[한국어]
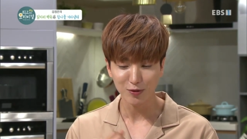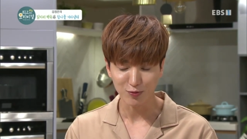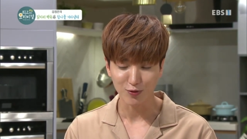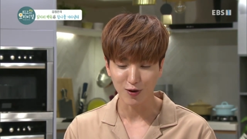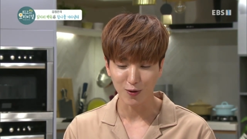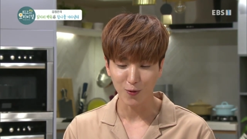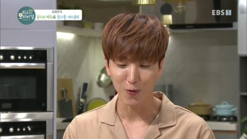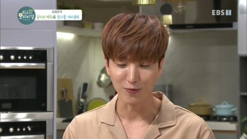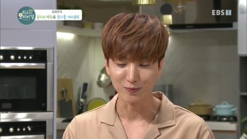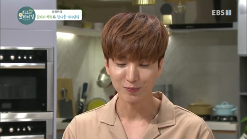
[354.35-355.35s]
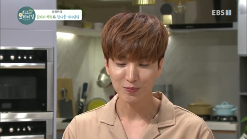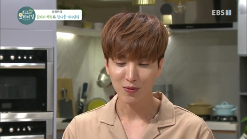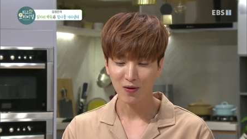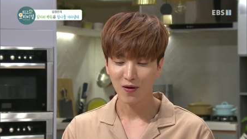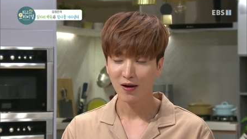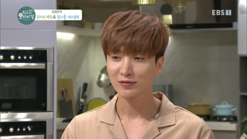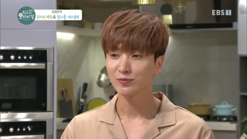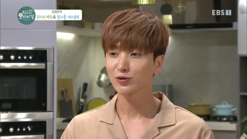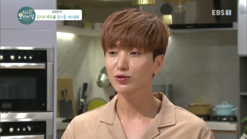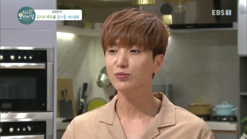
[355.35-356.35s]
불구하고
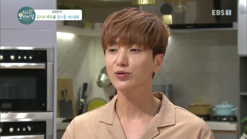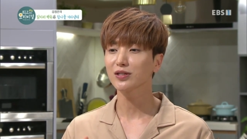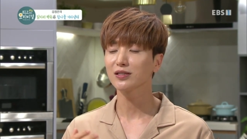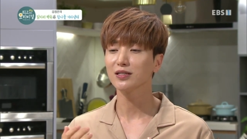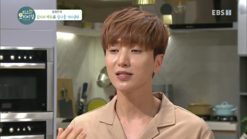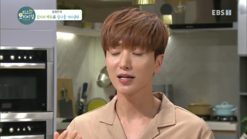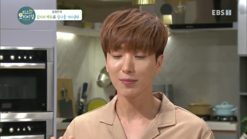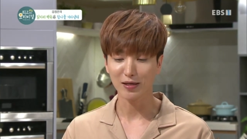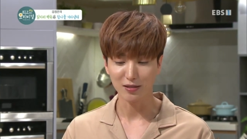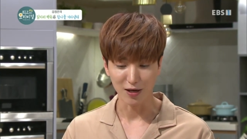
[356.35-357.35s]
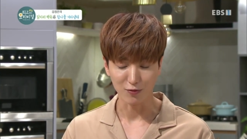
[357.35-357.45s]
충분히 그 이상의 맛을